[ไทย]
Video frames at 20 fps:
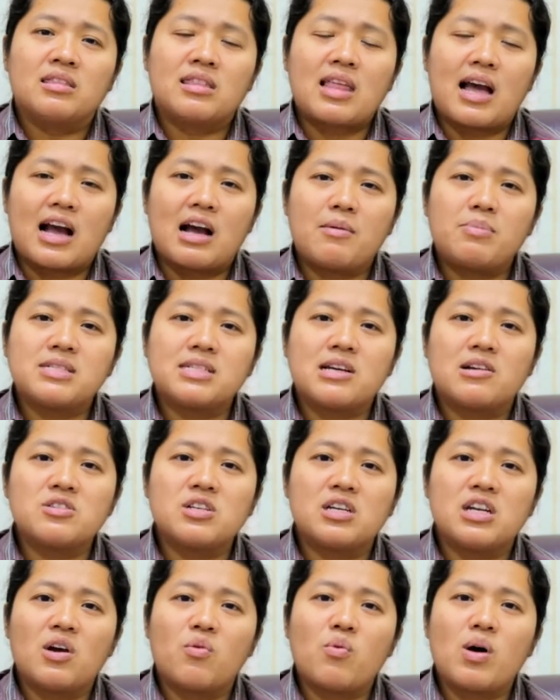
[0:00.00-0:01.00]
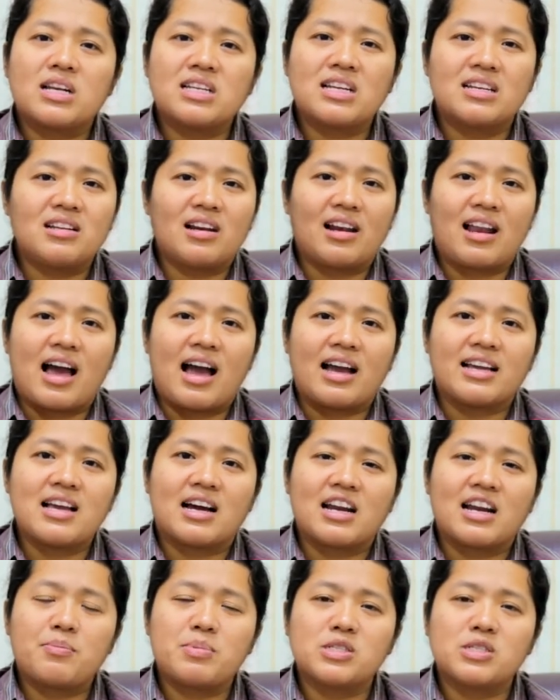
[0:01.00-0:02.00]
แต่ข้าพเจ้าเชื่อแน่ว่าท่านทั้งหลายอ
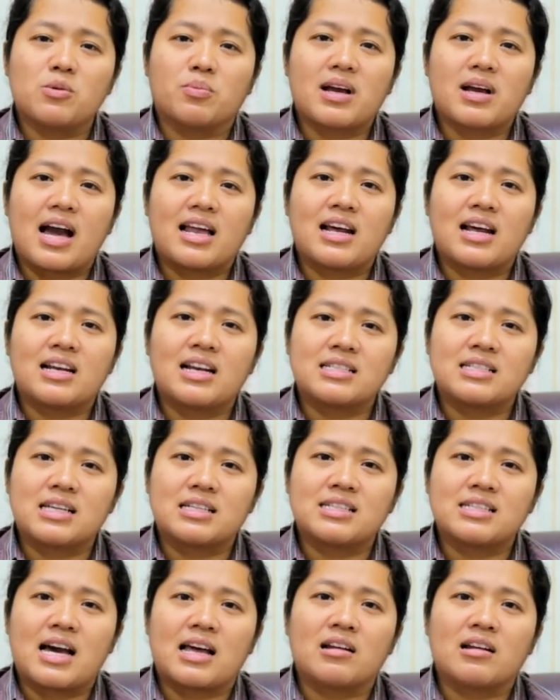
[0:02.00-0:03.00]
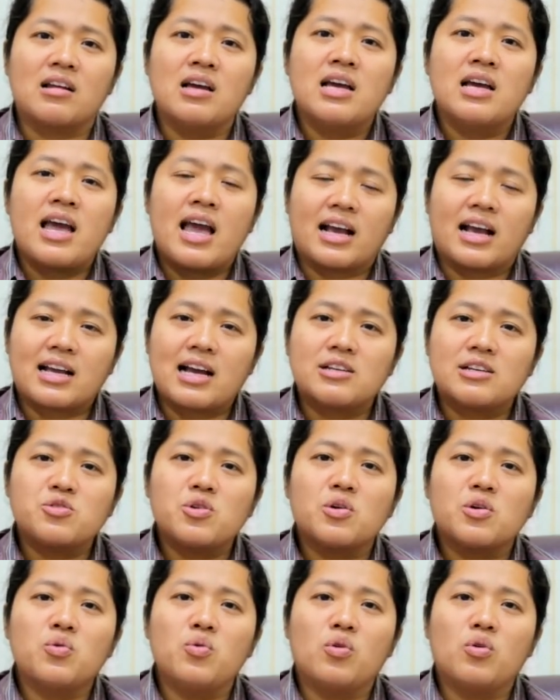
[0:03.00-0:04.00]
ยากได้ประสบการณ์อันอัศจรรย์แห่งการ
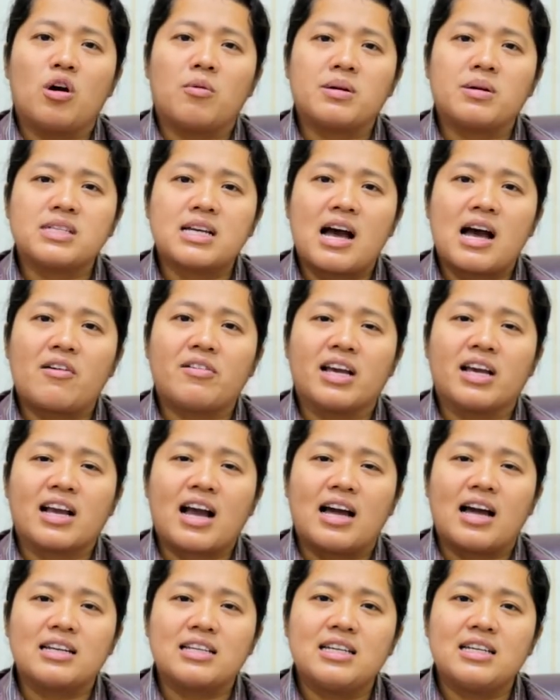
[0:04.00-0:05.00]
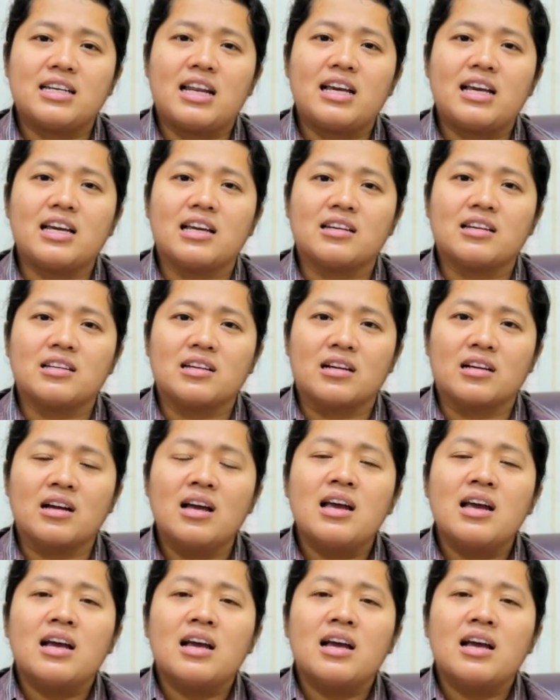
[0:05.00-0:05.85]
ช่วยกู้ของพระเจ้าในการที่ได้เห็นถึง